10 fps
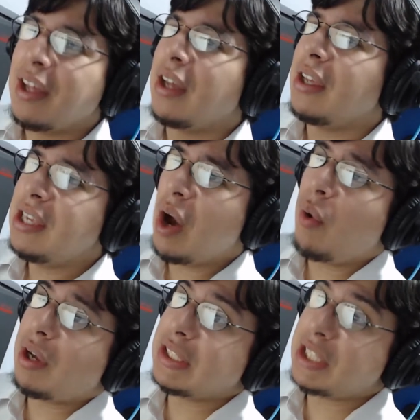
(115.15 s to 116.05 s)
Y
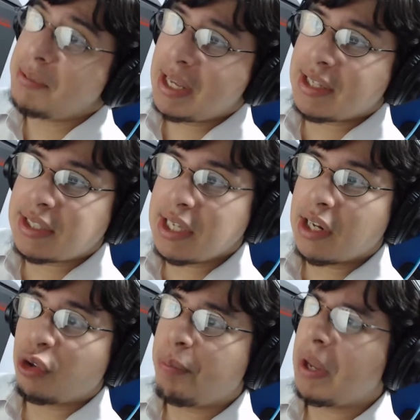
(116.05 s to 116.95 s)
aunque si bien es
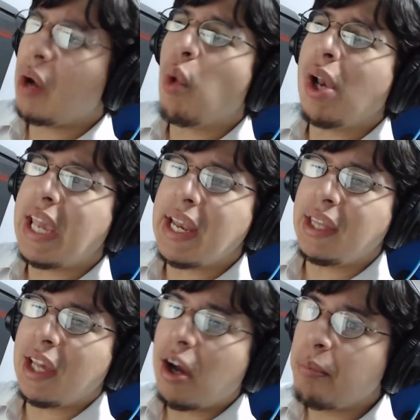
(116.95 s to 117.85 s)
cierto, para cualquiera
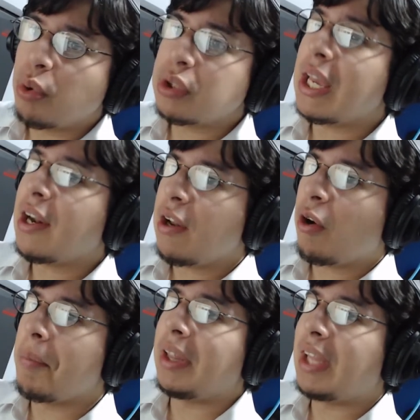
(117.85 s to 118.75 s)
de ambos es
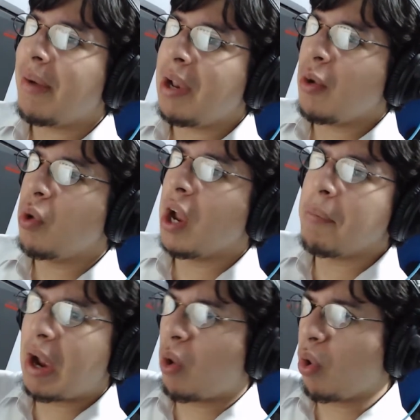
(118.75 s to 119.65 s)
recomendable una
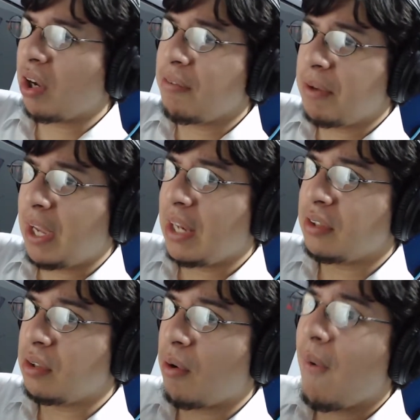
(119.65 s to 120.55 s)
mejor
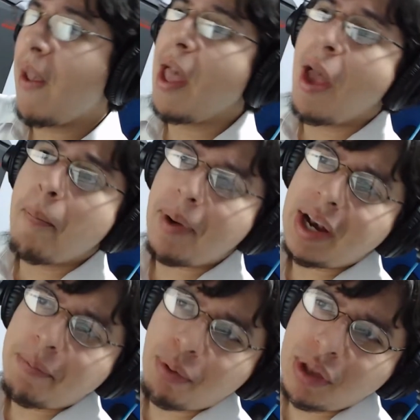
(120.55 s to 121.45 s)
refrigeración
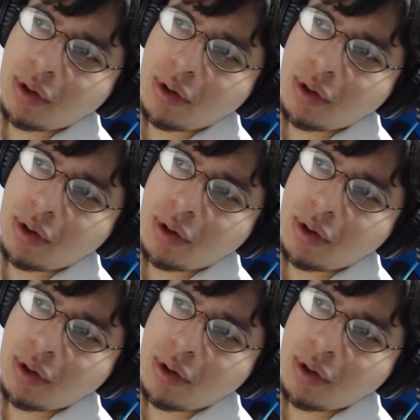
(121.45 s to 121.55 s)
para poder